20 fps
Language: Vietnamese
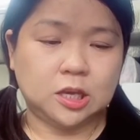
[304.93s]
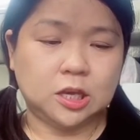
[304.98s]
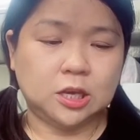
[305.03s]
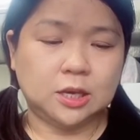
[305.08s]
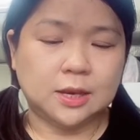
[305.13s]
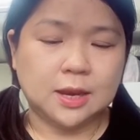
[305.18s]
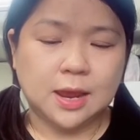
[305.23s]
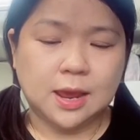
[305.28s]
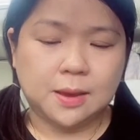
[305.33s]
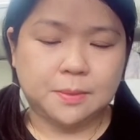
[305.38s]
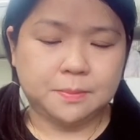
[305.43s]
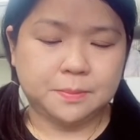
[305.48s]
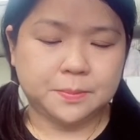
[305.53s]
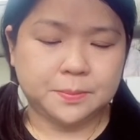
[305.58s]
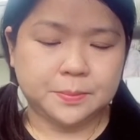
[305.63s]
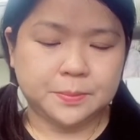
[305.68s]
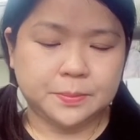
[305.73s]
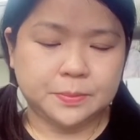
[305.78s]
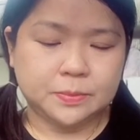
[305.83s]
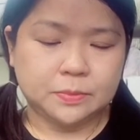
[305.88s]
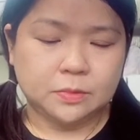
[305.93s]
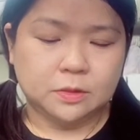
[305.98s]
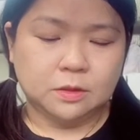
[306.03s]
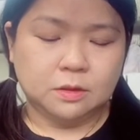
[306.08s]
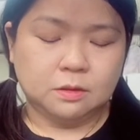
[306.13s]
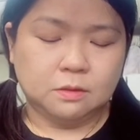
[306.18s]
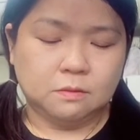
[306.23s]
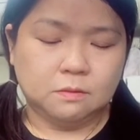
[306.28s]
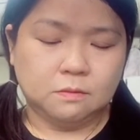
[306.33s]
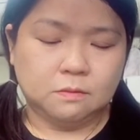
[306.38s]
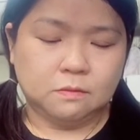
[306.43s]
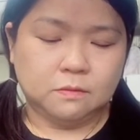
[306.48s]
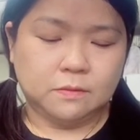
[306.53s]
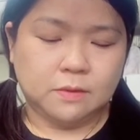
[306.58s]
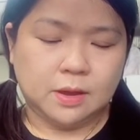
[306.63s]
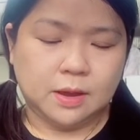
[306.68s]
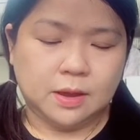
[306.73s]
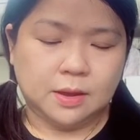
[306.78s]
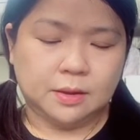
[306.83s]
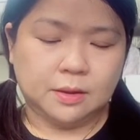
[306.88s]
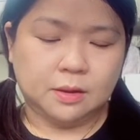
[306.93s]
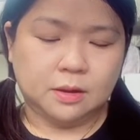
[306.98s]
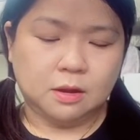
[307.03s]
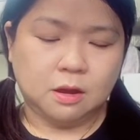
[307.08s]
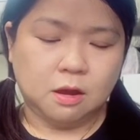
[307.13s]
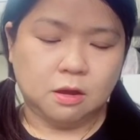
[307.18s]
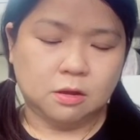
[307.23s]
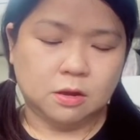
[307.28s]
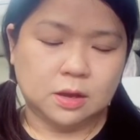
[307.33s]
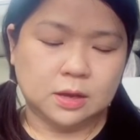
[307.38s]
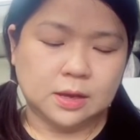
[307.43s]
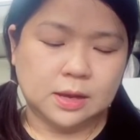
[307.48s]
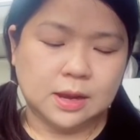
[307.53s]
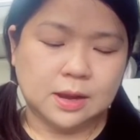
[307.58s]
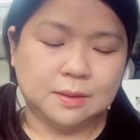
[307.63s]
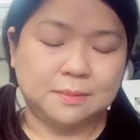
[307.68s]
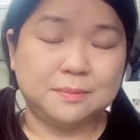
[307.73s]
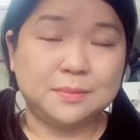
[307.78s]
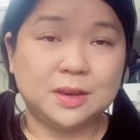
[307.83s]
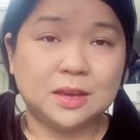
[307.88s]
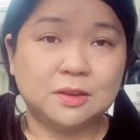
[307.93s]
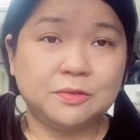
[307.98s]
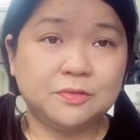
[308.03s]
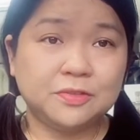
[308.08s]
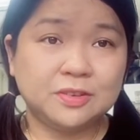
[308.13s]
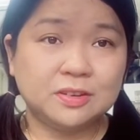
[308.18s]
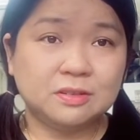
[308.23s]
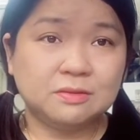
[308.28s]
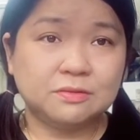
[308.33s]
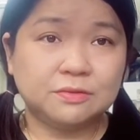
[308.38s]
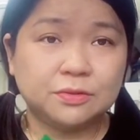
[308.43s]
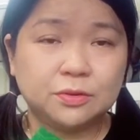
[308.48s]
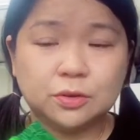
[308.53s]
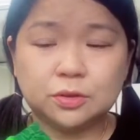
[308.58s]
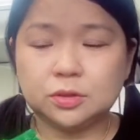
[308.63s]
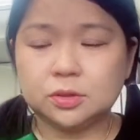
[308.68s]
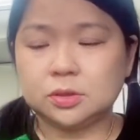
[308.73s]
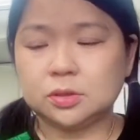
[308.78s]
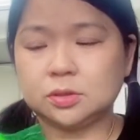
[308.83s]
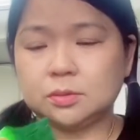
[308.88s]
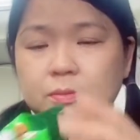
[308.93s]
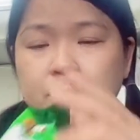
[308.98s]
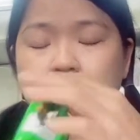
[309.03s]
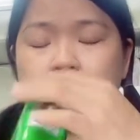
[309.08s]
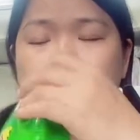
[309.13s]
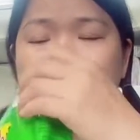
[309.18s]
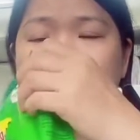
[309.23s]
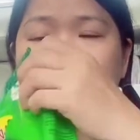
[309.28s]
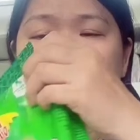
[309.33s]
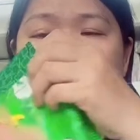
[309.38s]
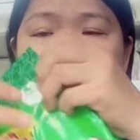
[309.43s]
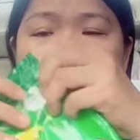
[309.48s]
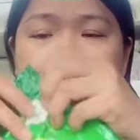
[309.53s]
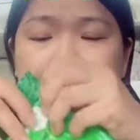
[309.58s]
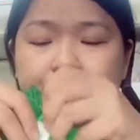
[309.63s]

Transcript: Việt Nam và họ có ghi là Mỹ Phương Food bây giờ mình